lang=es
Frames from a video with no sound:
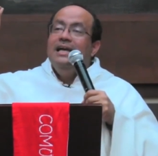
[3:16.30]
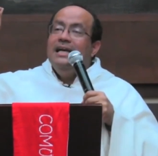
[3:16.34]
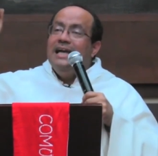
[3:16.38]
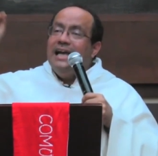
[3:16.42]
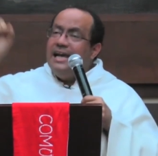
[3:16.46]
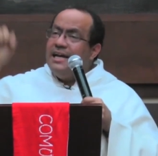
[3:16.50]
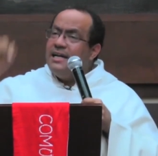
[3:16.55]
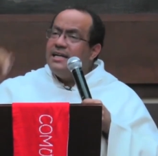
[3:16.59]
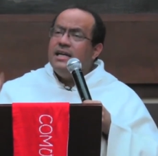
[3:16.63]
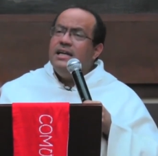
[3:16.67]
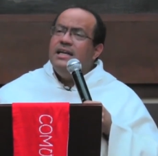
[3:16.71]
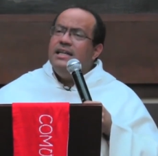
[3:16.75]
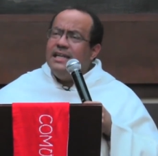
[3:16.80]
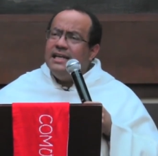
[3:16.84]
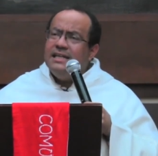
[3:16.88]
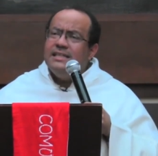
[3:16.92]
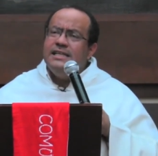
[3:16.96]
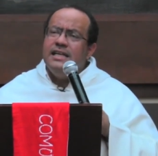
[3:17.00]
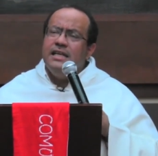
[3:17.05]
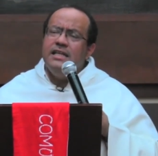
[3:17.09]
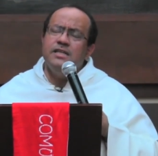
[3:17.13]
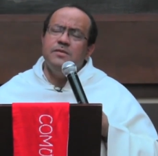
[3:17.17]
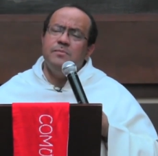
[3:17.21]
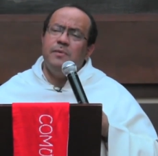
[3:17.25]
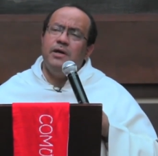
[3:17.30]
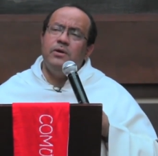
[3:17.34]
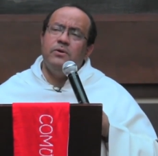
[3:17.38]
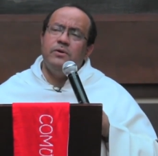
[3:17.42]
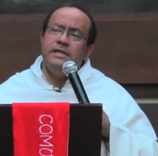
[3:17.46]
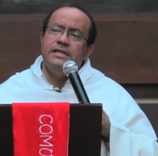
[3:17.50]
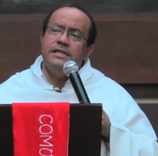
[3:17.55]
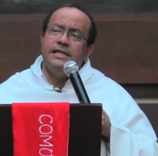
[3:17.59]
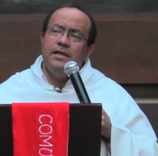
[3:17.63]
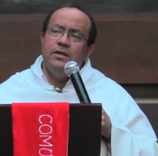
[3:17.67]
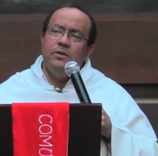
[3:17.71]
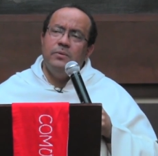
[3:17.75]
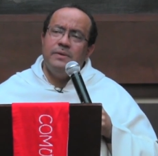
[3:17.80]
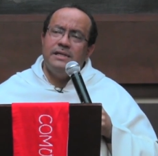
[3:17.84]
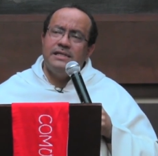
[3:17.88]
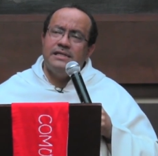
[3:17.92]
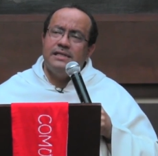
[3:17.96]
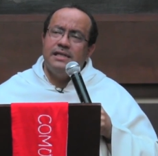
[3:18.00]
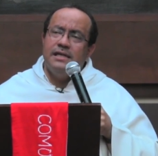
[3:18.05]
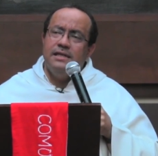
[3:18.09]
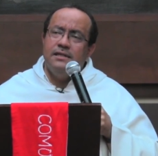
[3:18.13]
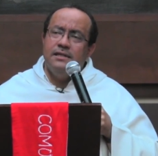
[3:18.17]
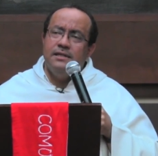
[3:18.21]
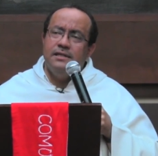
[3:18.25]
En realidad se ha desvalorizado
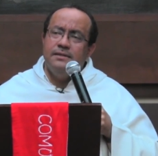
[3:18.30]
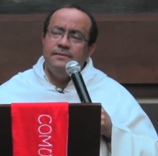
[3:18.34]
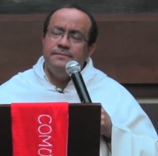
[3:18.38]
bastante.